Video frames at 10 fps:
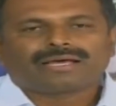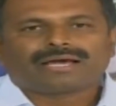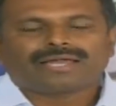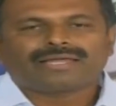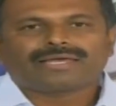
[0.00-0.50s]

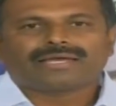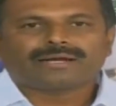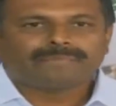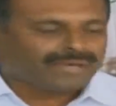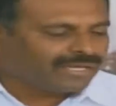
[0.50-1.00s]
కానీ
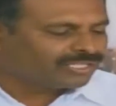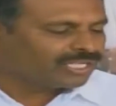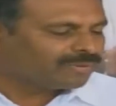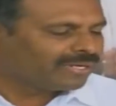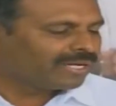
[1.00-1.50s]
ఇక్కడ
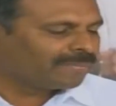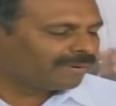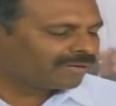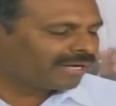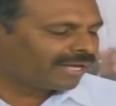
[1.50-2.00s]
మీరిచ్చినటువంటి
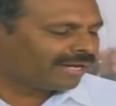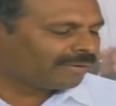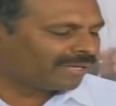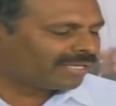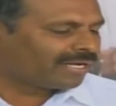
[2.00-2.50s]
రిపోర్ట్లనే అంటే
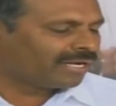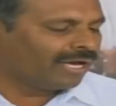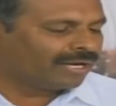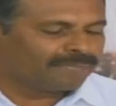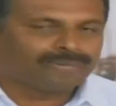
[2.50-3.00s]
వెదర్
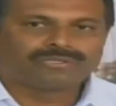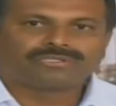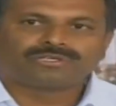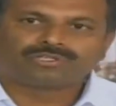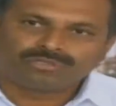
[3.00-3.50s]

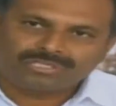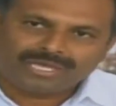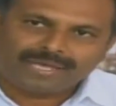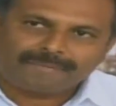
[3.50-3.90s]
రిపోర్ట్స్లో చూస్తే